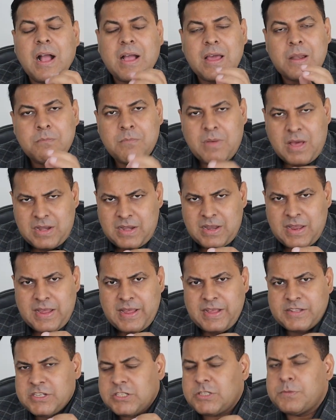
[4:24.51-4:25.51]
अगर मान्य
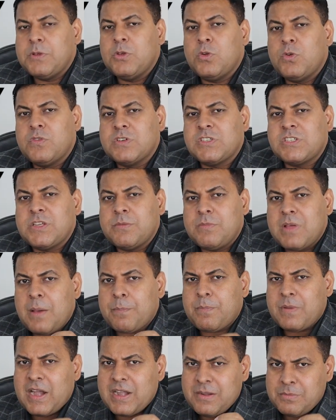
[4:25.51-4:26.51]
है जिस भी यूनिवर्सिटी में
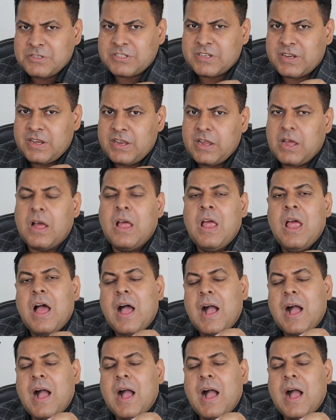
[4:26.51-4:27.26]
आपने एडमिशन लिया